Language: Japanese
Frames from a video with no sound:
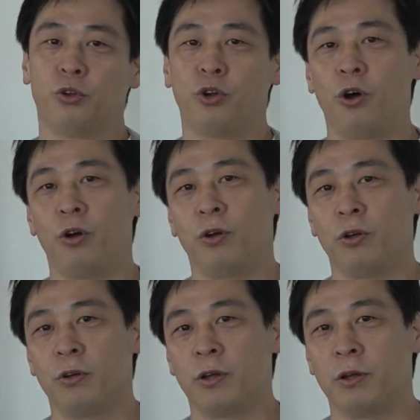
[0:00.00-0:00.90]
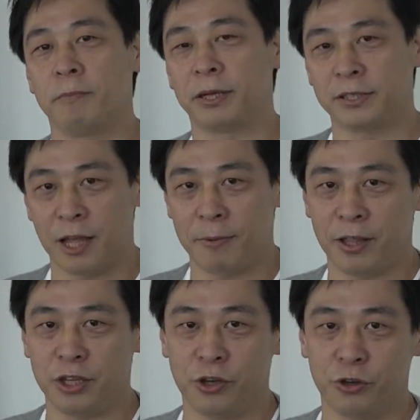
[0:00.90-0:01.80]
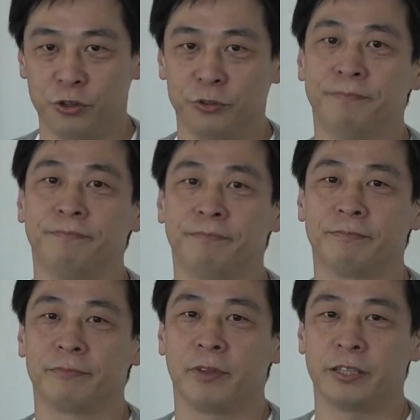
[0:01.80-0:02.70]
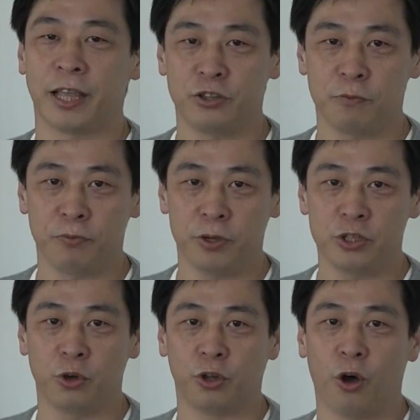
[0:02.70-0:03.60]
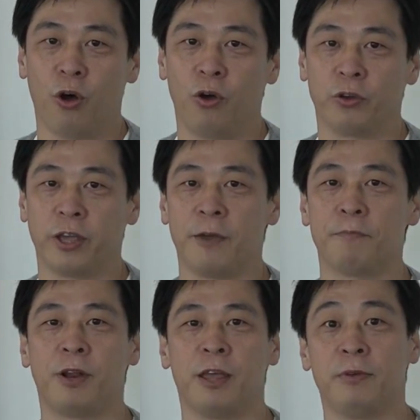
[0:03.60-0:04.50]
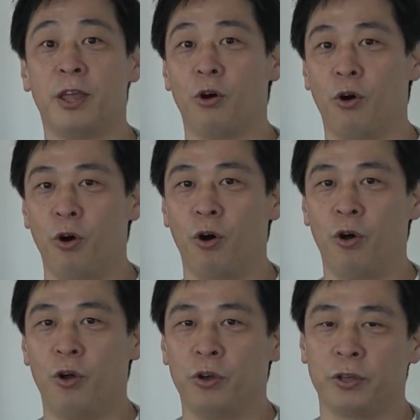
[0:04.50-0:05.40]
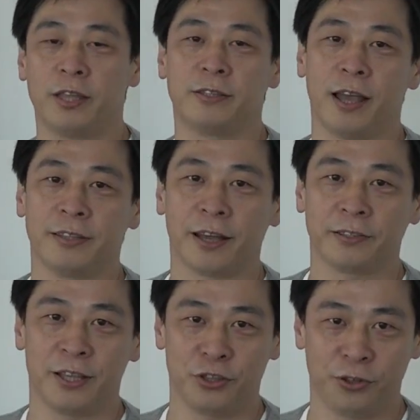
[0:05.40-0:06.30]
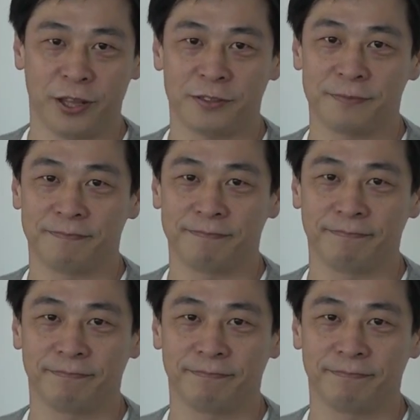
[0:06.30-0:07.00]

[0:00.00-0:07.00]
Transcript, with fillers: このマスター版による30分以上のゲームプレイビデオを現在作成中です